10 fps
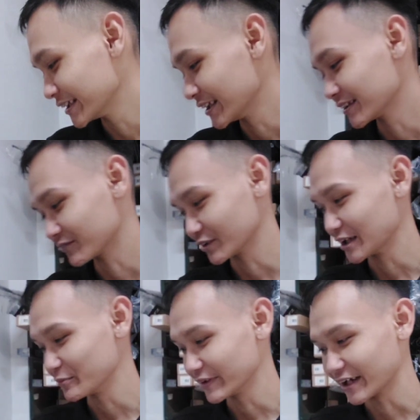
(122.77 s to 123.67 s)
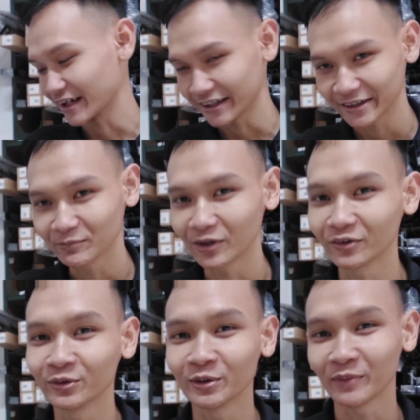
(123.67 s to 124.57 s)
ya Udah bentar lagi
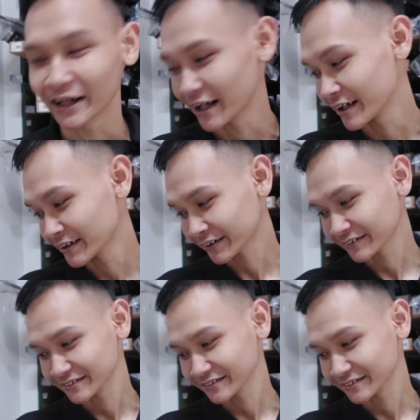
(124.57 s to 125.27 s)
mau lebaran